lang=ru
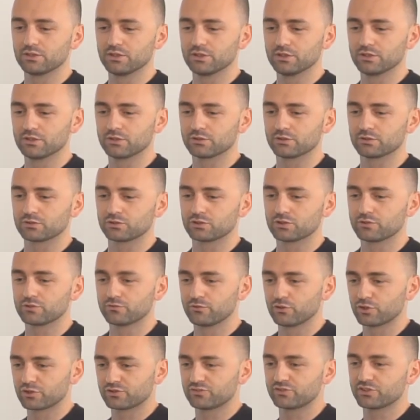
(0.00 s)
ты
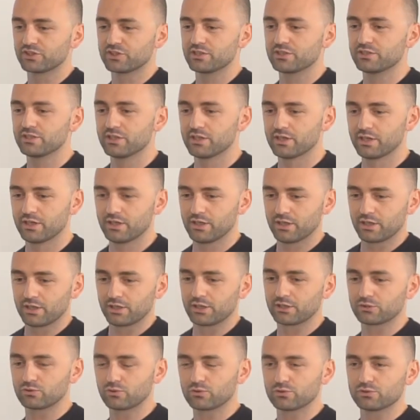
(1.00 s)
живешь в среде,
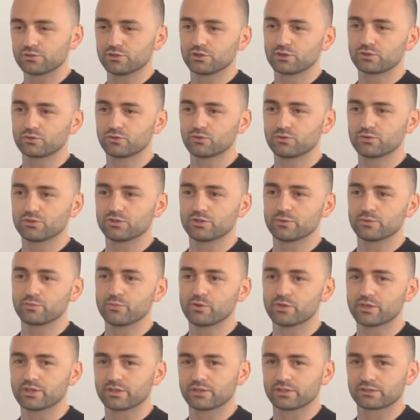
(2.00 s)
которую диктует
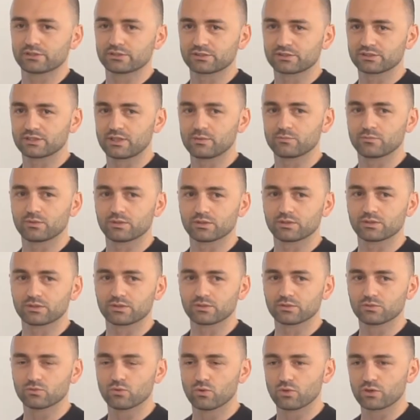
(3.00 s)
тебе
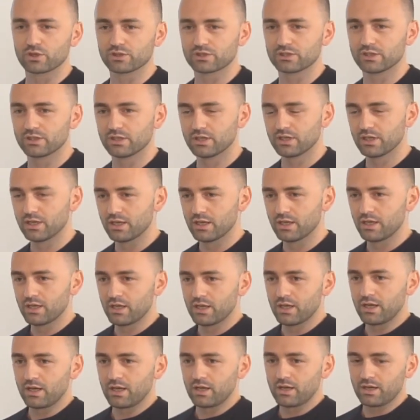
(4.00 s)
сам город.
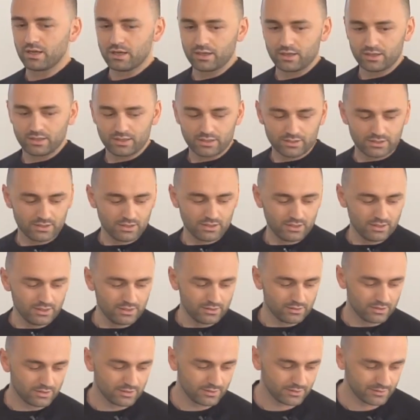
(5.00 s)

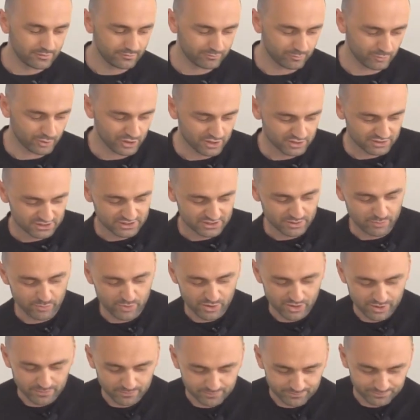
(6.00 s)
И
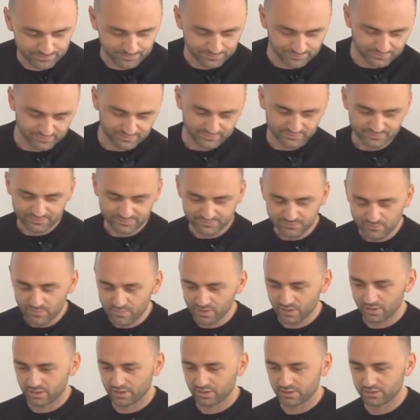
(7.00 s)
принципе,
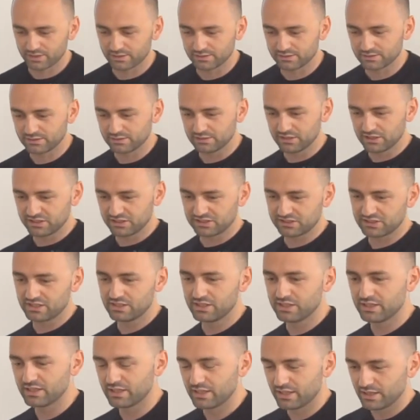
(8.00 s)
а,
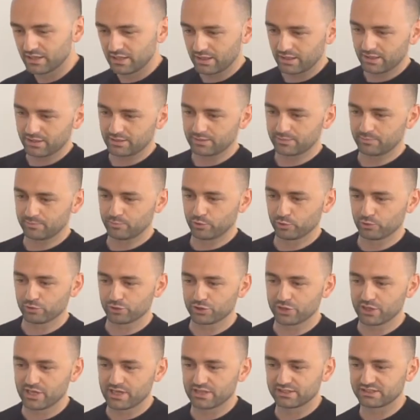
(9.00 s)
если а,
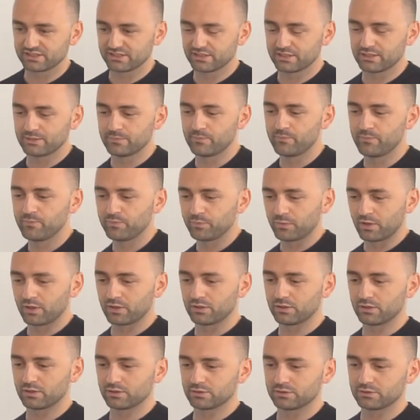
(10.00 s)
получается
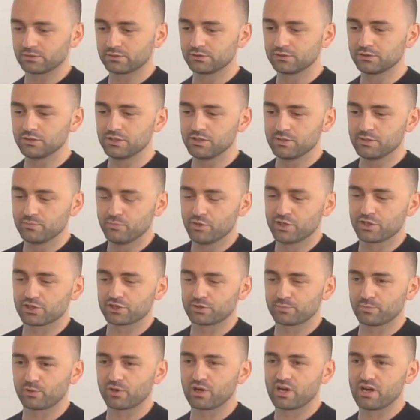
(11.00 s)
а, ты
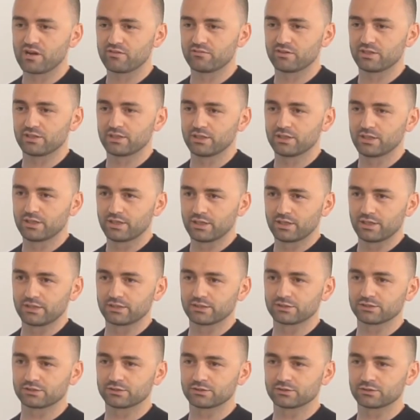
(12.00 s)
имеешь право
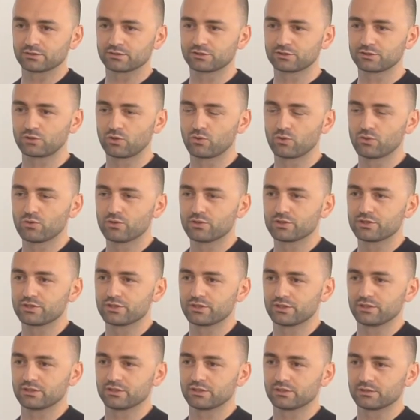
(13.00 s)

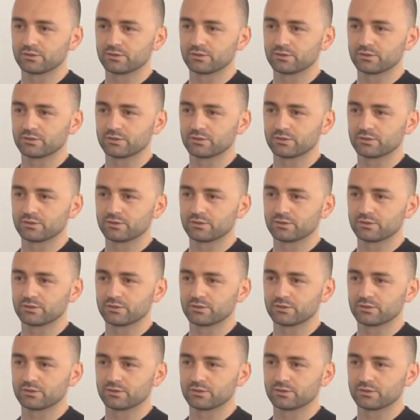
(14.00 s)
строить